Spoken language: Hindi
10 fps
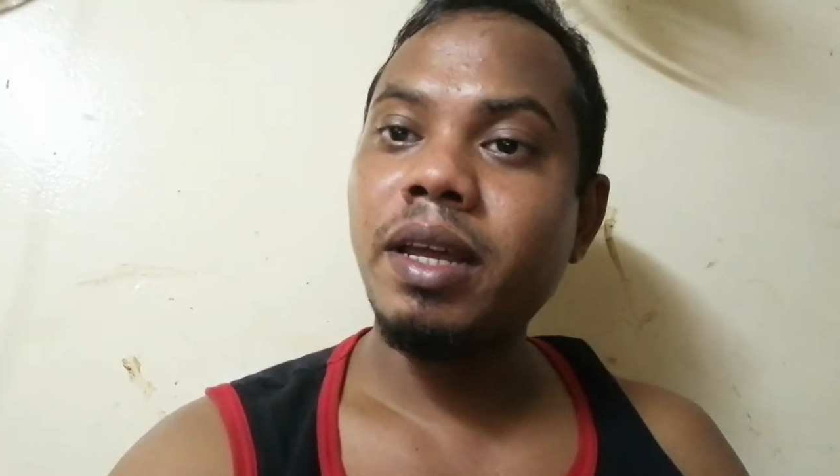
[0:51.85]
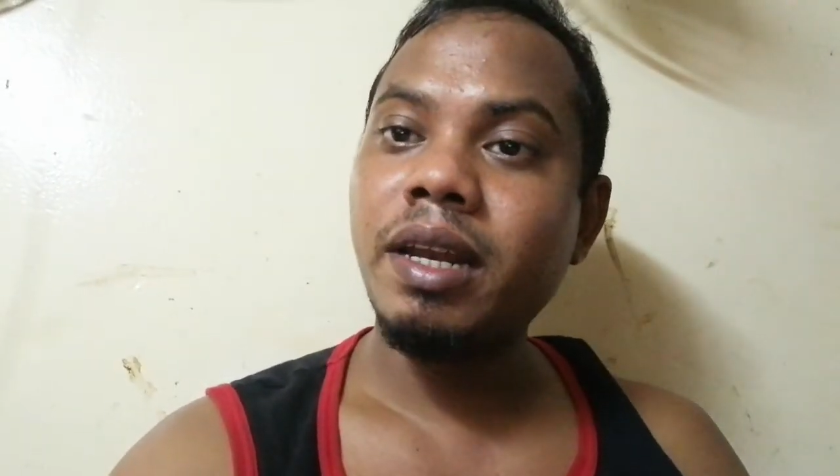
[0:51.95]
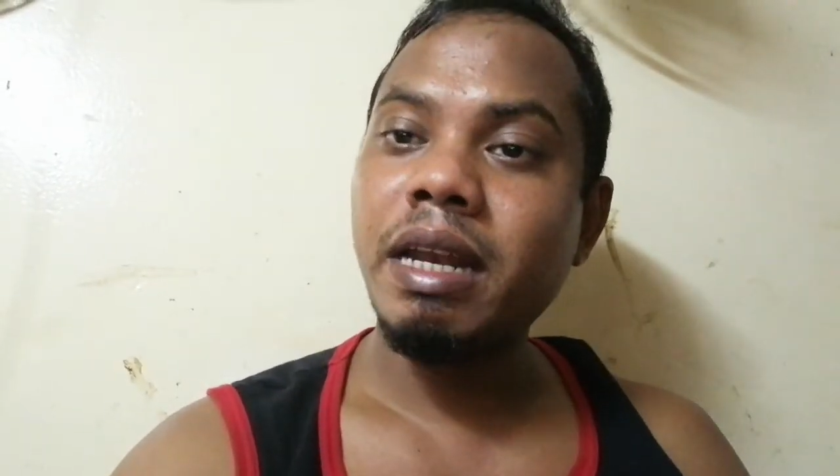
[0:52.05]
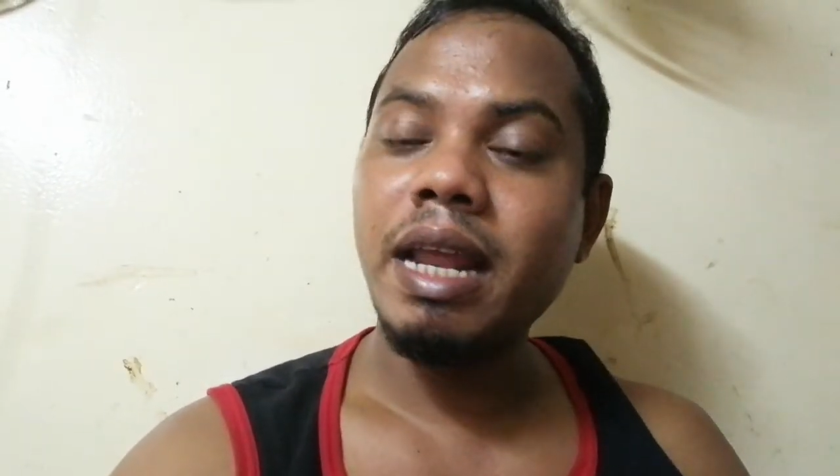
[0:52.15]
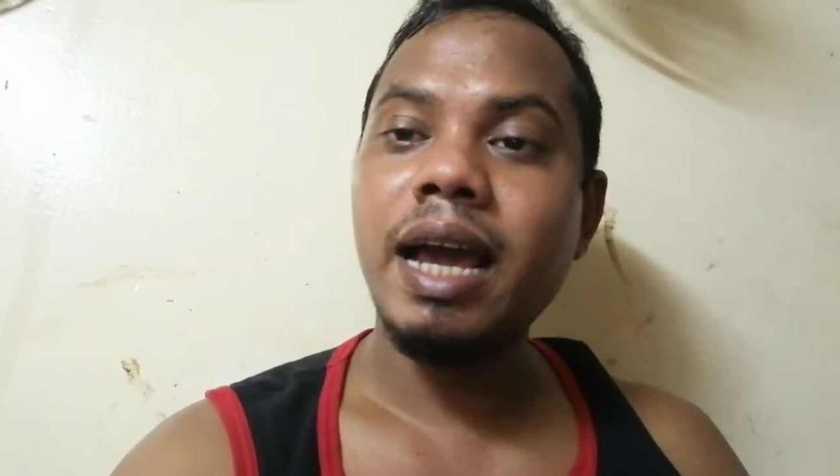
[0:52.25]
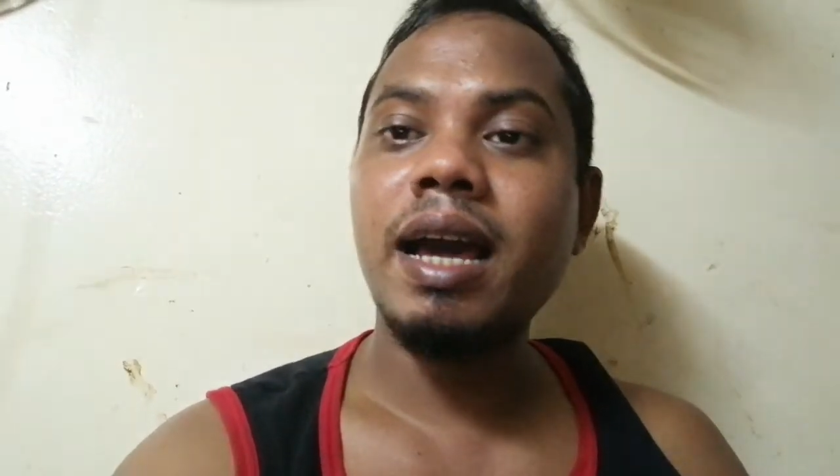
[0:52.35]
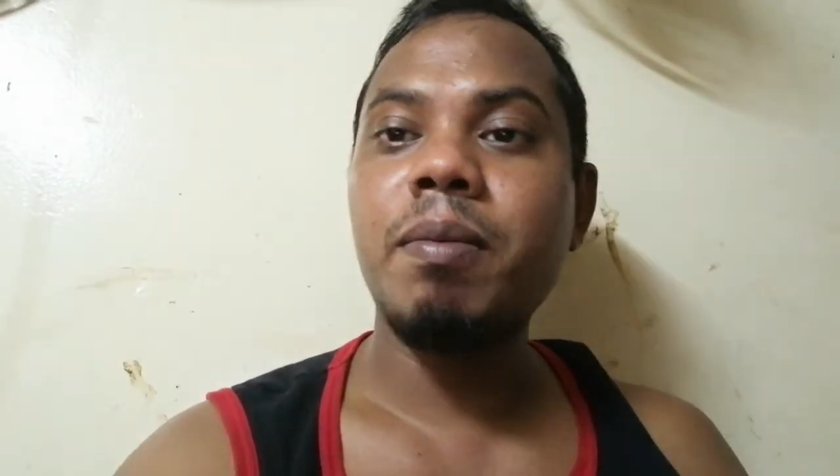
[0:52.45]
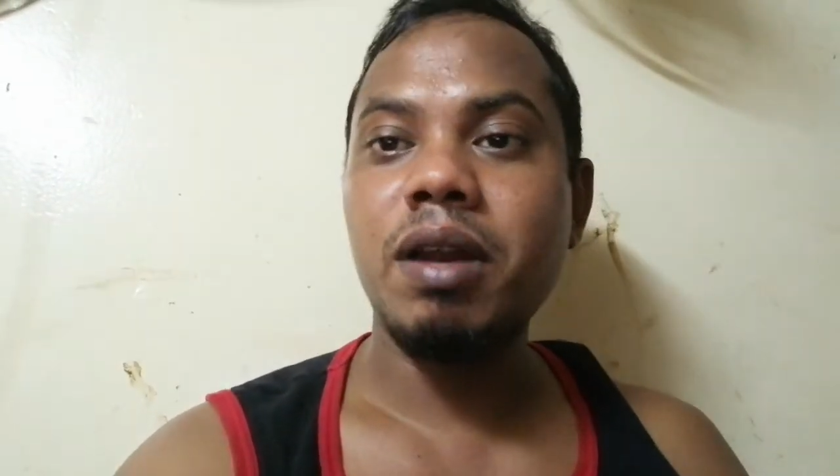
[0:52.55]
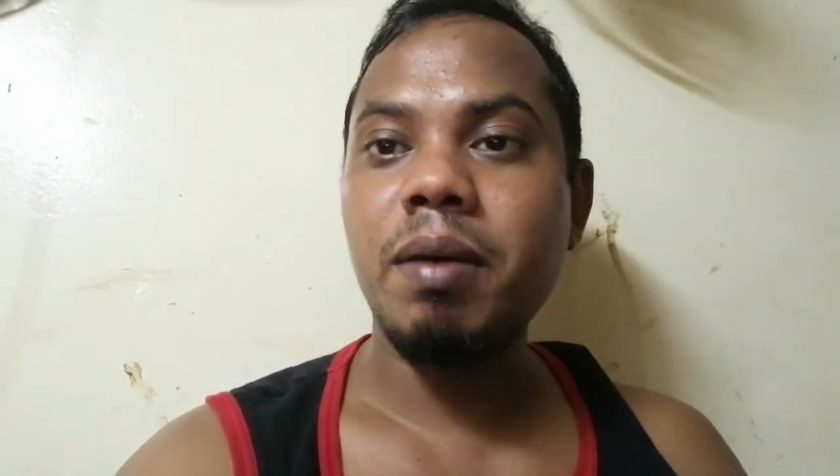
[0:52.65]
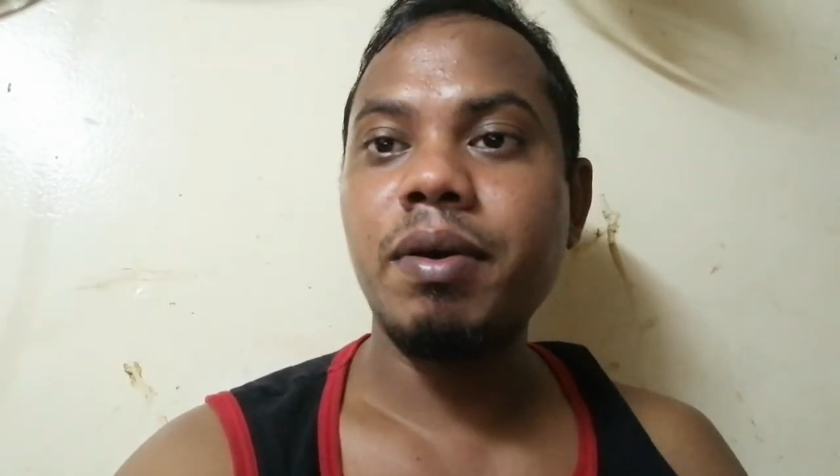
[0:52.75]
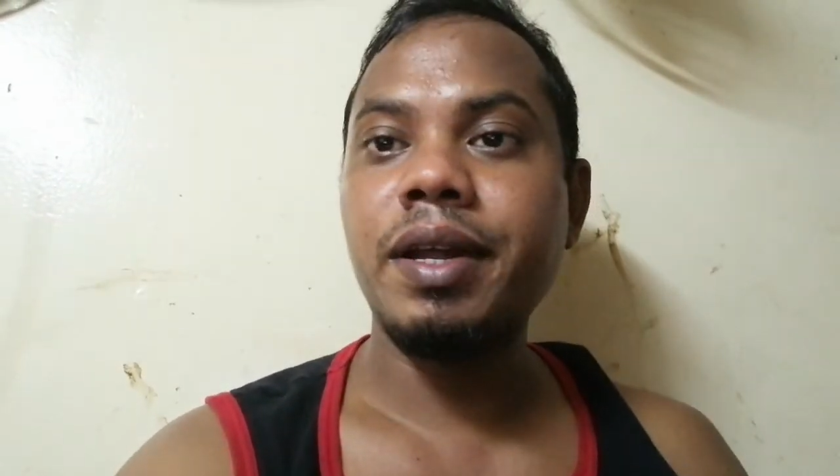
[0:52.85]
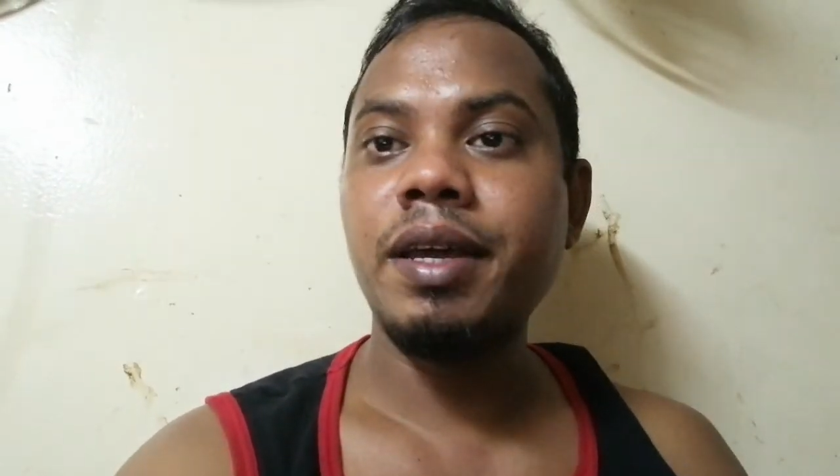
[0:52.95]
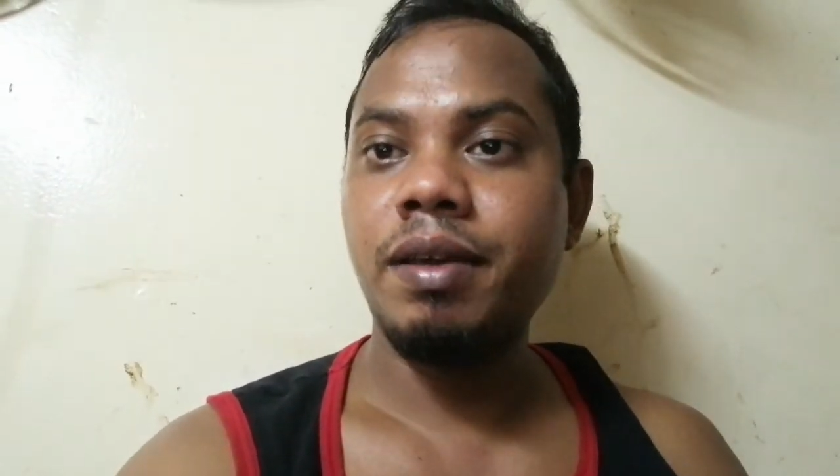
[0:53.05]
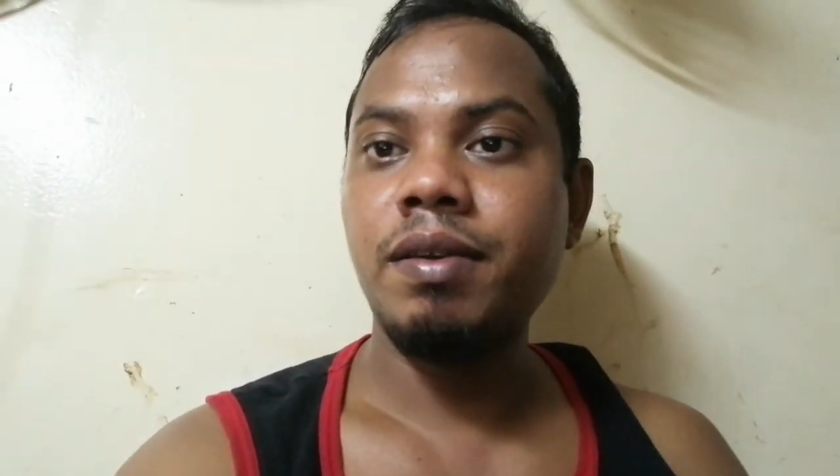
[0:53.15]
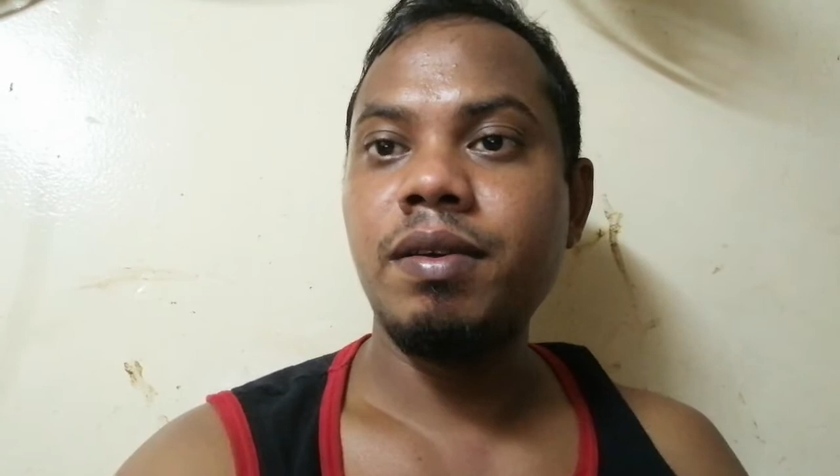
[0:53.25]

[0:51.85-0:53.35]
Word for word: में ना का बराबर है